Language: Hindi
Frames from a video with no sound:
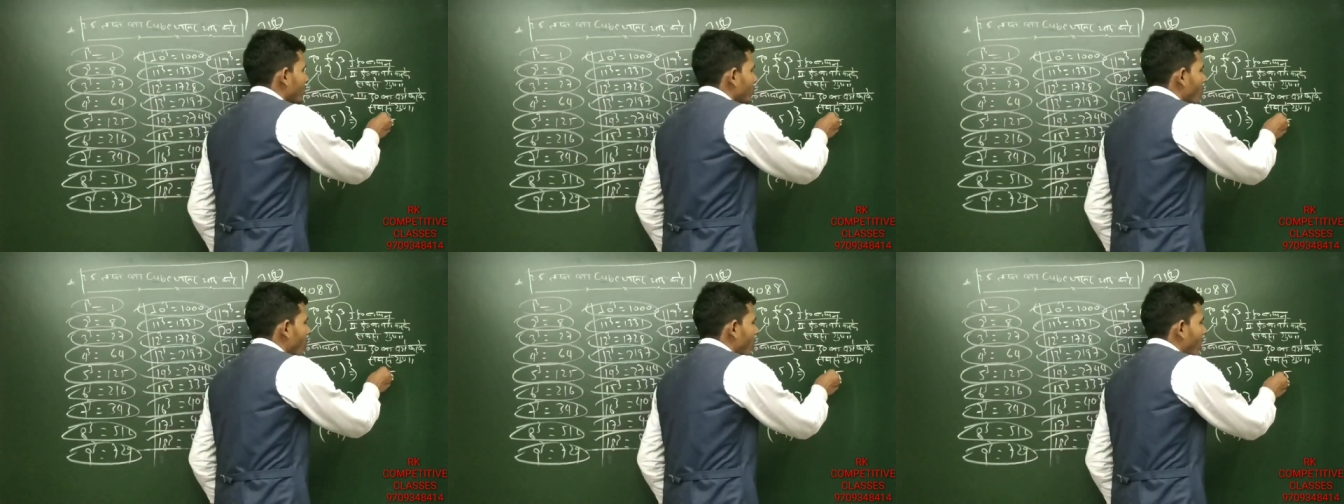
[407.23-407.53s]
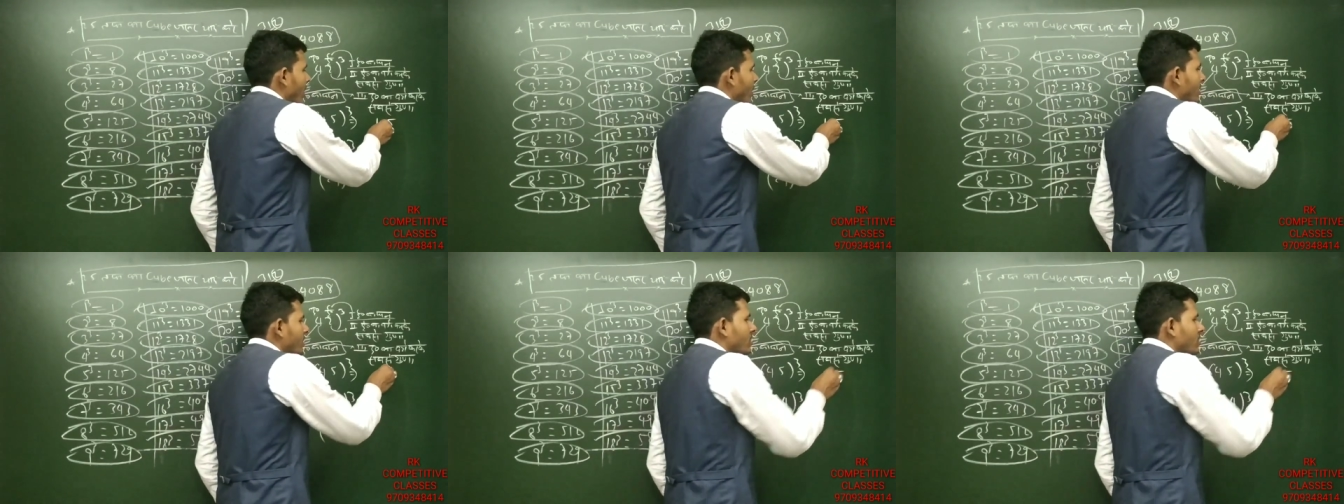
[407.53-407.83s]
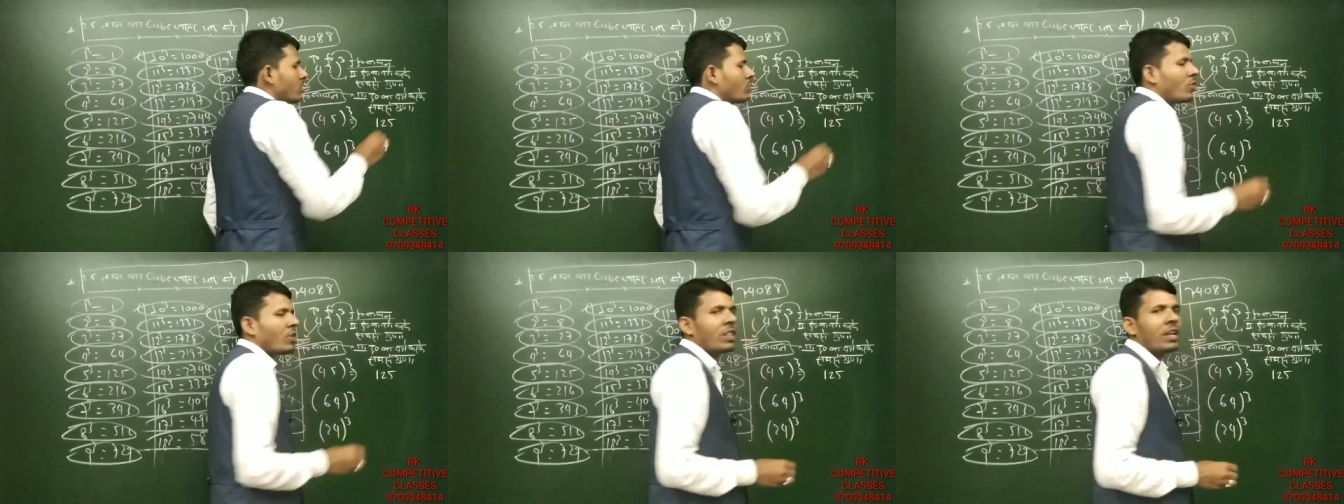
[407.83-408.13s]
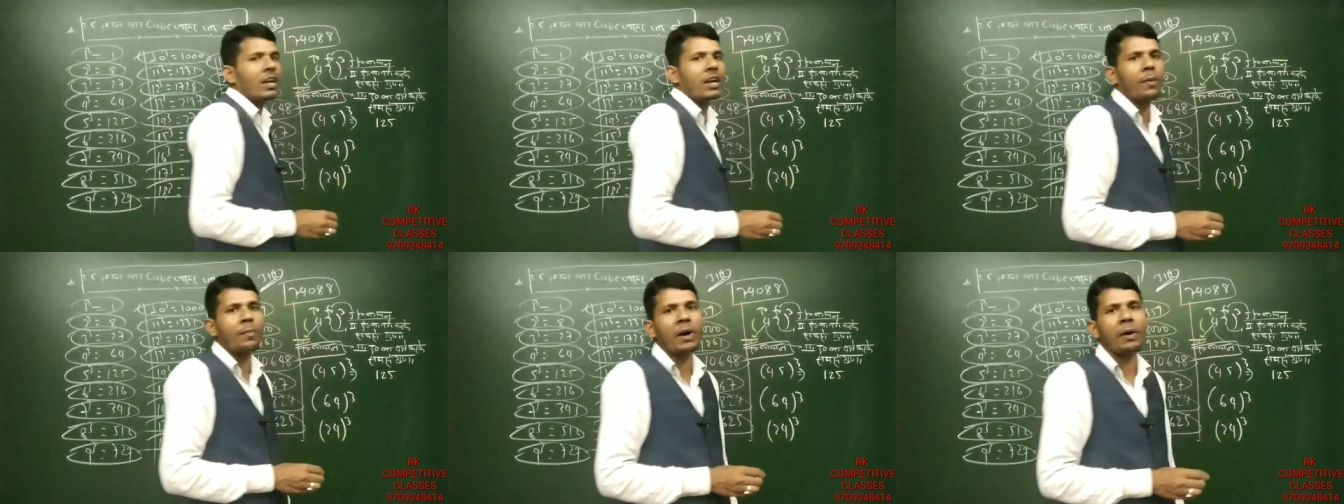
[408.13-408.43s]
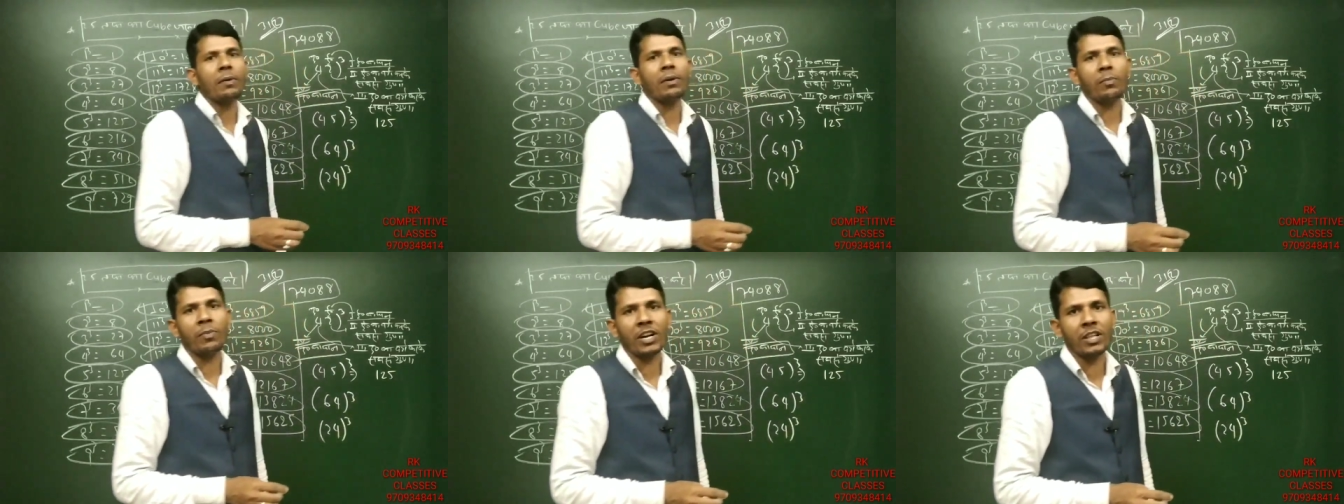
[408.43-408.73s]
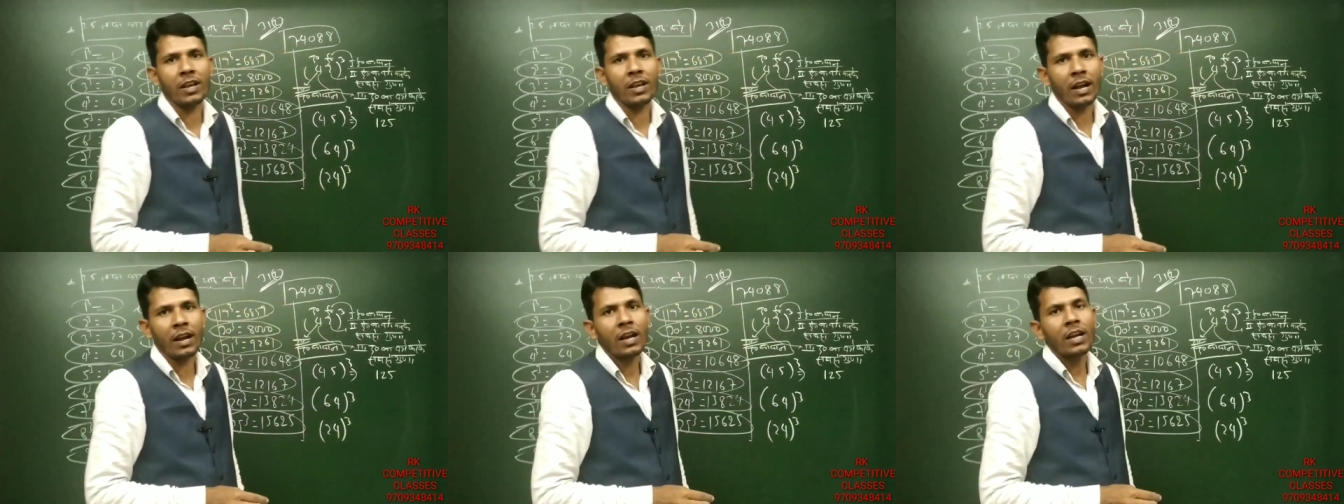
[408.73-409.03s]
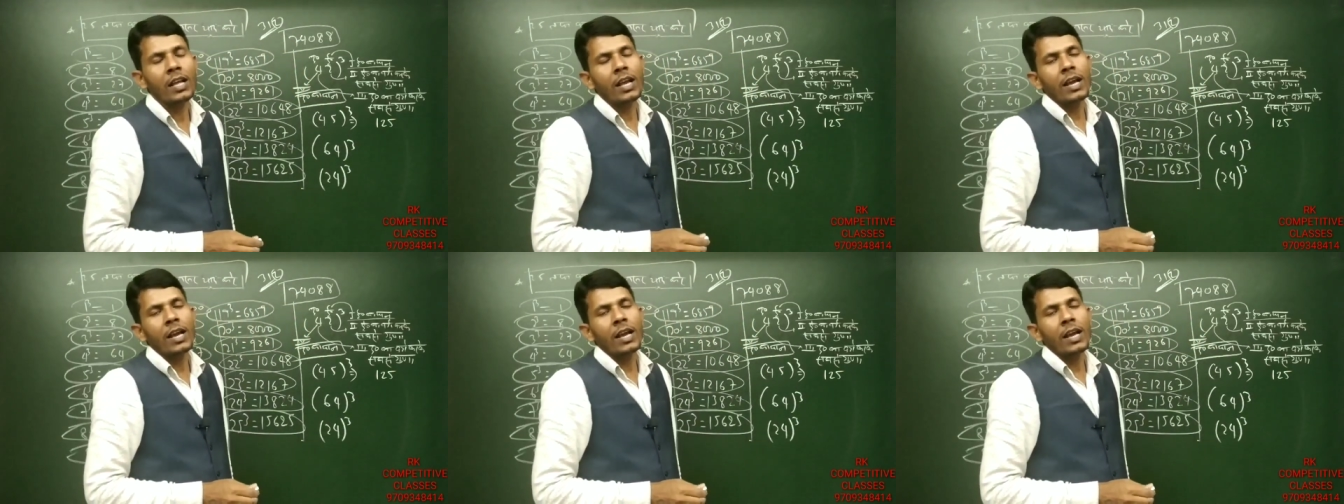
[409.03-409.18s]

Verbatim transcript: इसको करने से जोड़ने का पावर बढ़ जाएगा